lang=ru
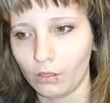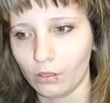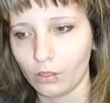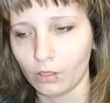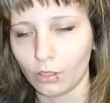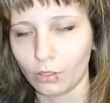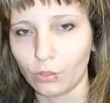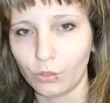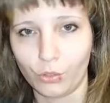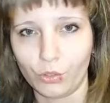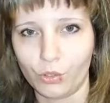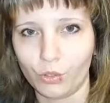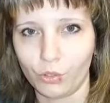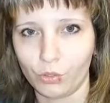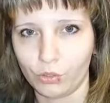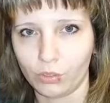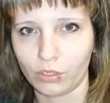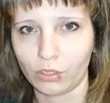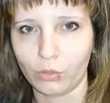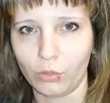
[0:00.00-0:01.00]
И я говорю,
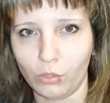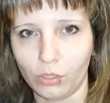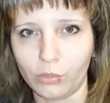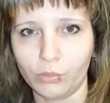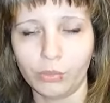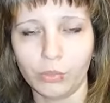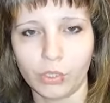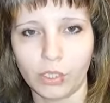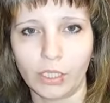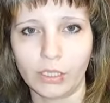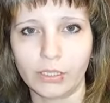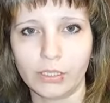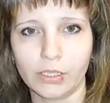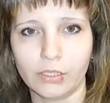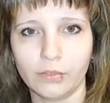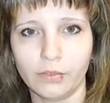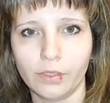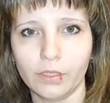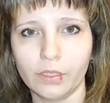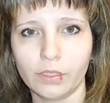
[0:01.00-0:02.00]
что он 3 года будет ходить в